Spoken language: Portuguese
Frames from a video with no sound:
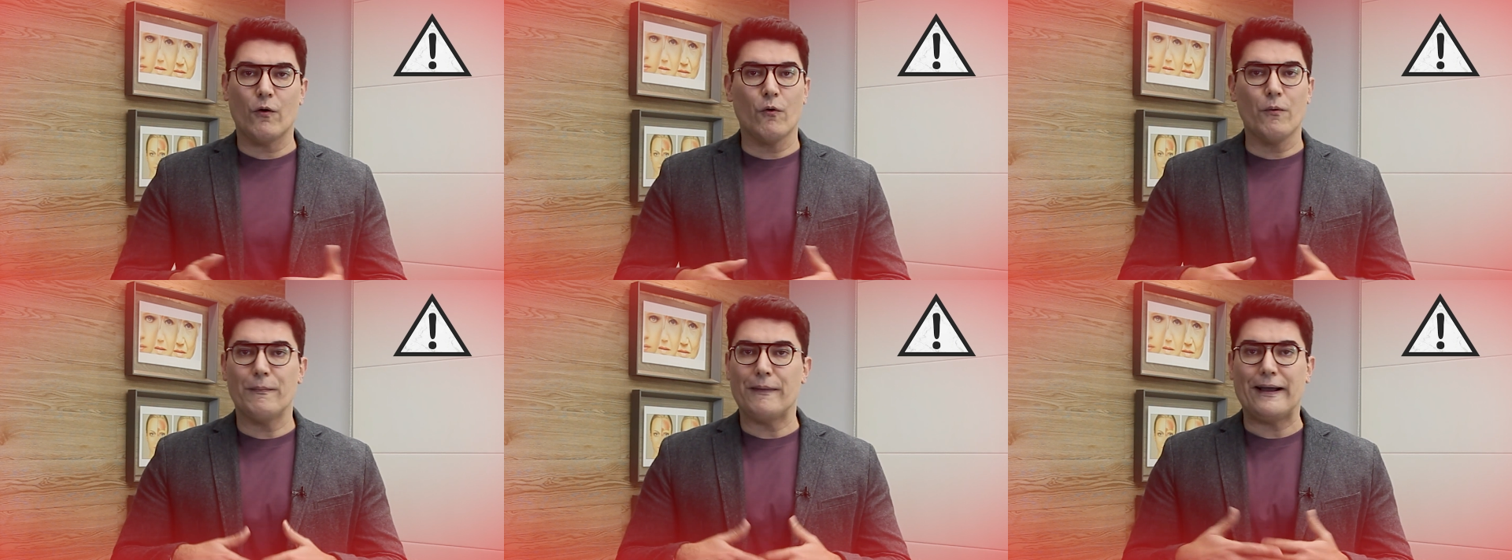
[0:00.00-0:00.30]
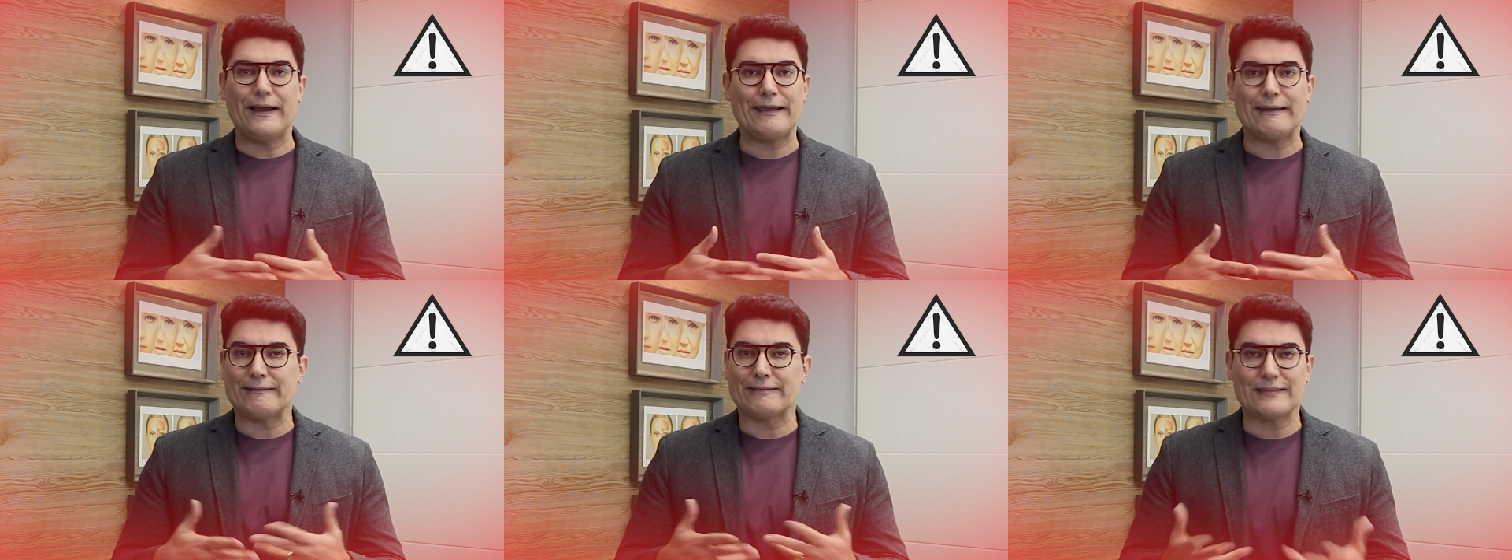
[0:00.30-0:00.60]
ou
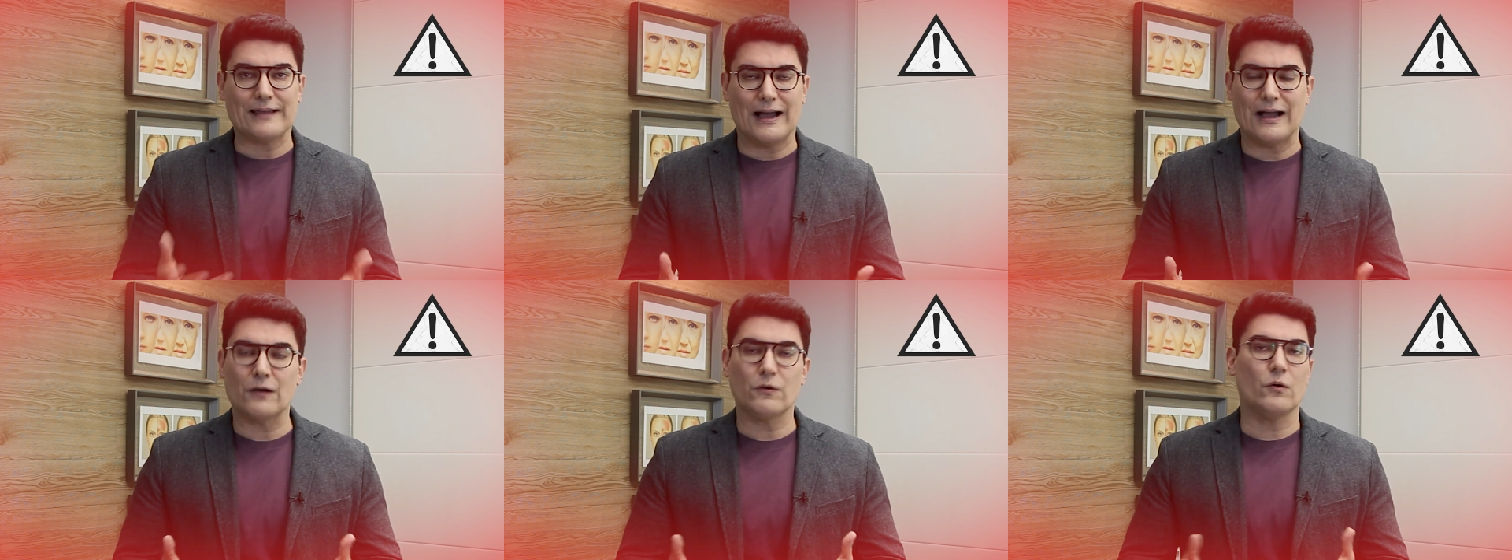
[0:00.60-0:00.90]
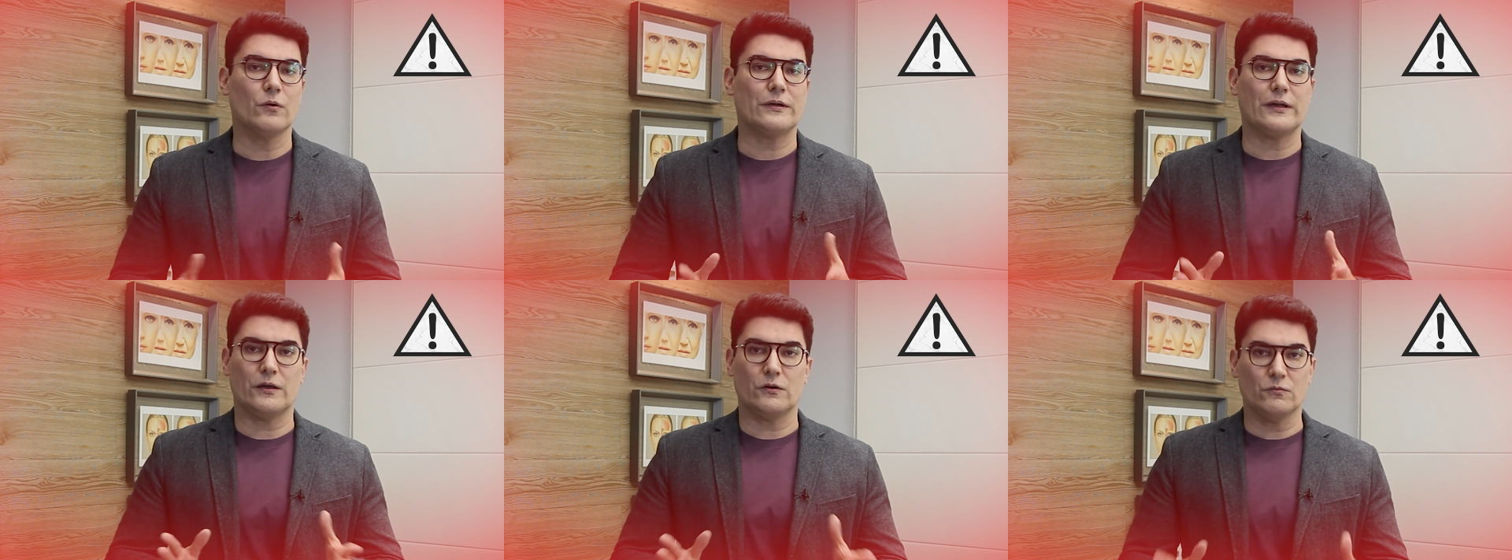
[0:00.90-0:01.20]
marretar
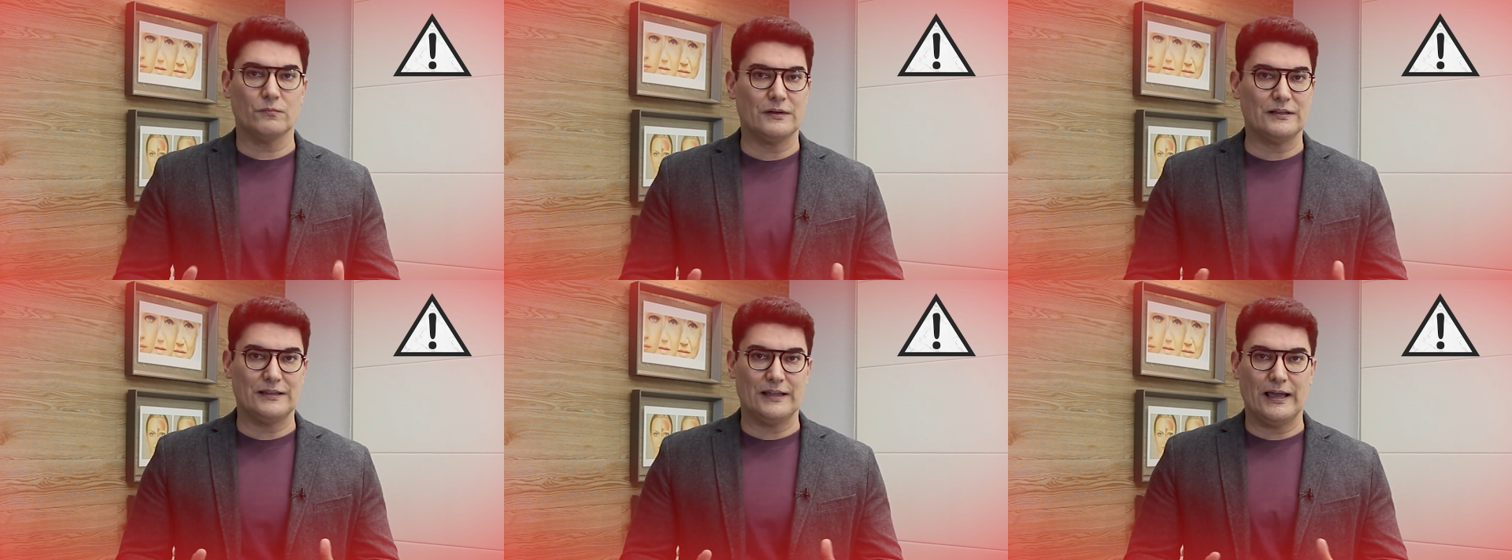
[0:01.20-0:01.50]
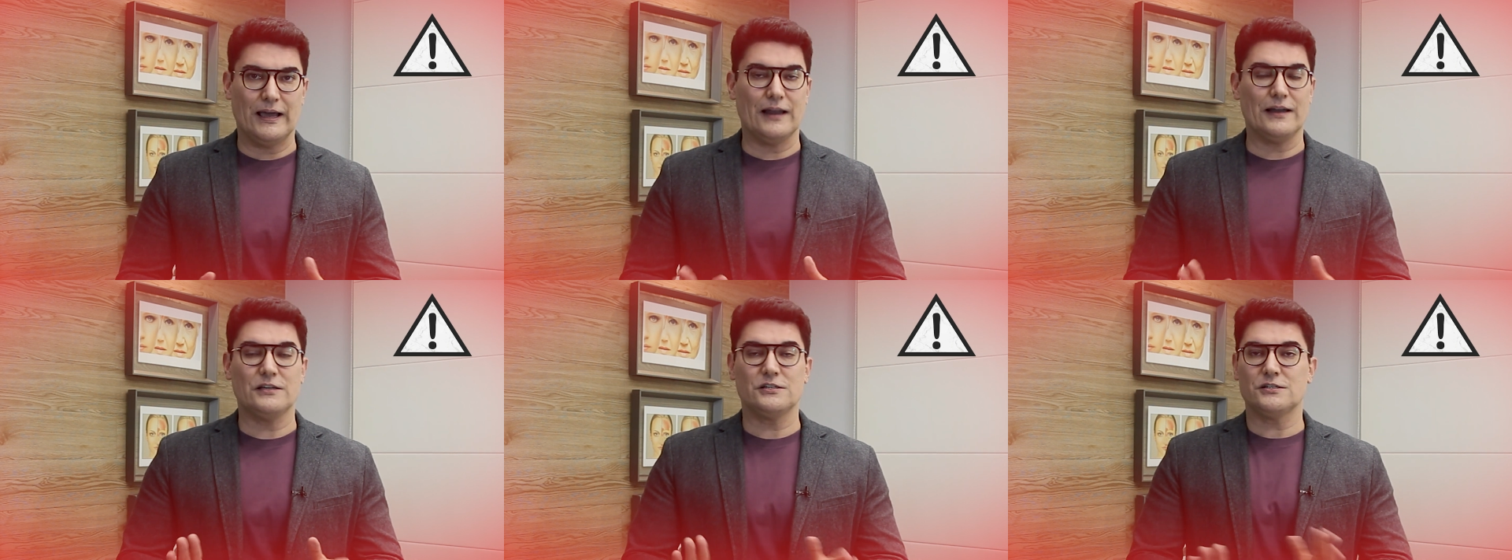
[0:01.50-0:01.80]
qualquer uma
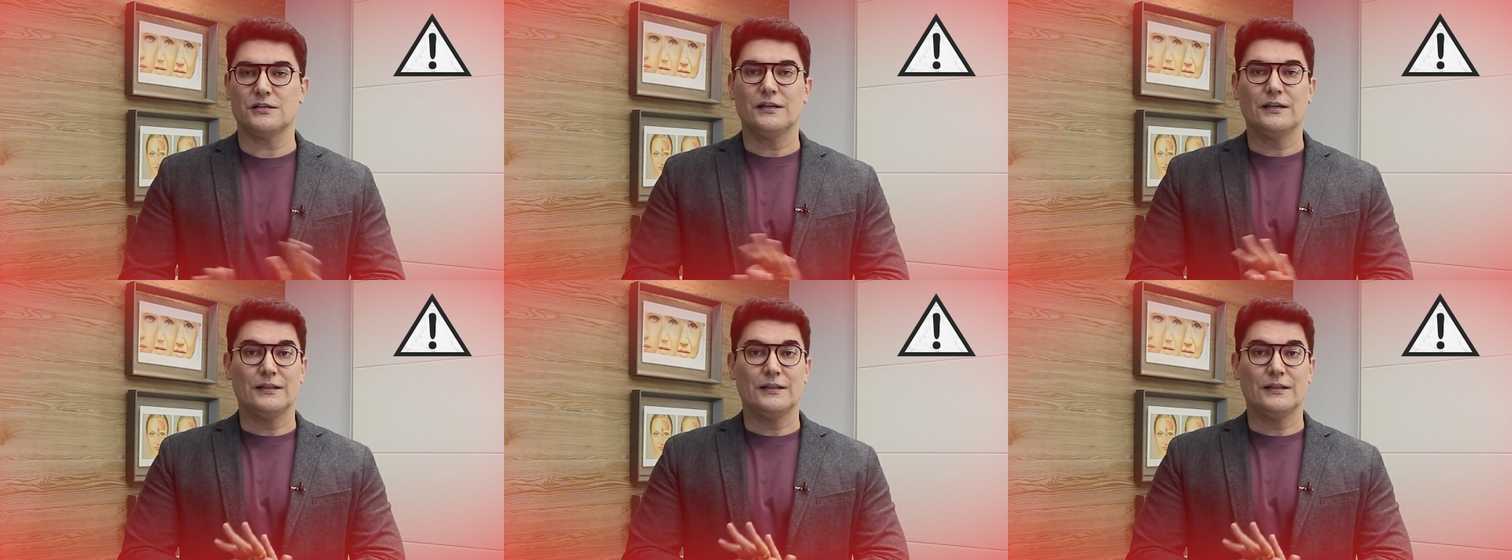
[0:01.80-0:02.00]
delas,